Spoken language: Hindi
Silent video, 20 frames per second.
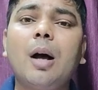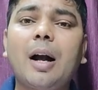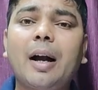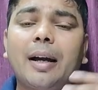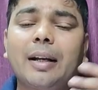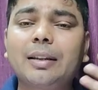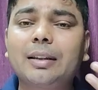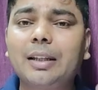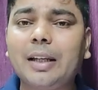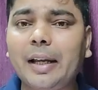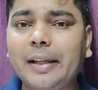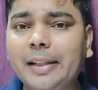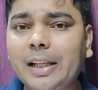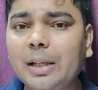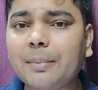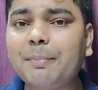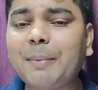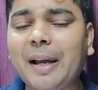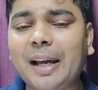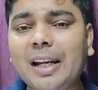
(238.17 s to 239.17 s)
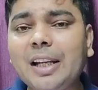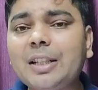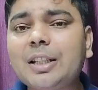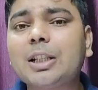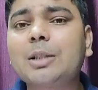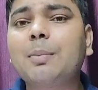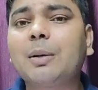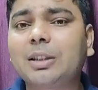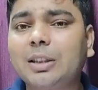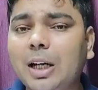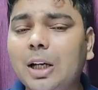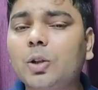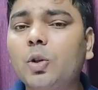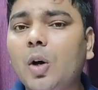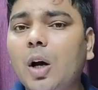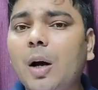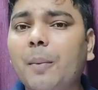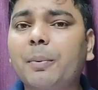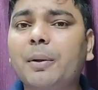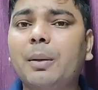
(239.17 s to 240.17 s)
अगर ये पहली चीज बता
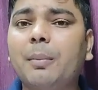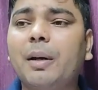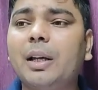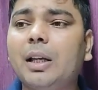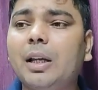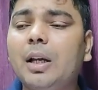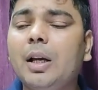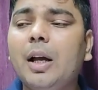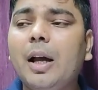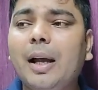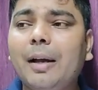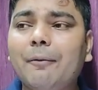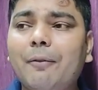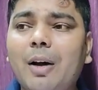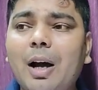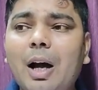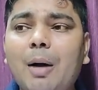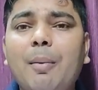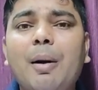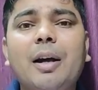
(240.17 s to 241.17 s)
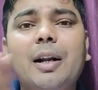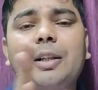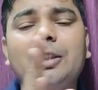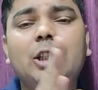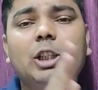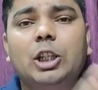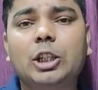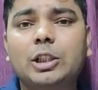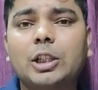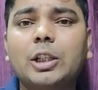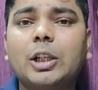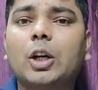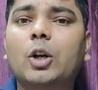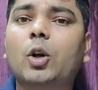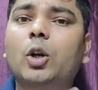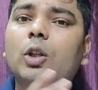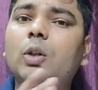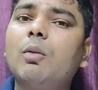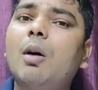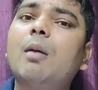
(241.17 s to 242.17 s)
दो आप कि भाई वहां वहां रजिस्ट्रेशन
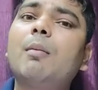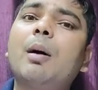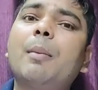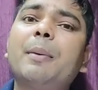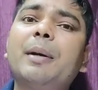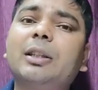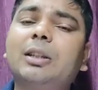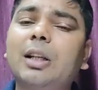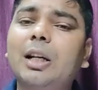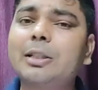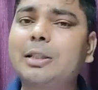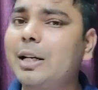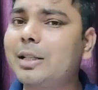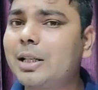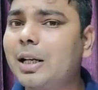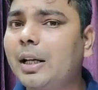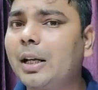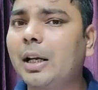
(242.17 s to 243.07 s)
करोगे तो वहां वहां पे इतना चार्ज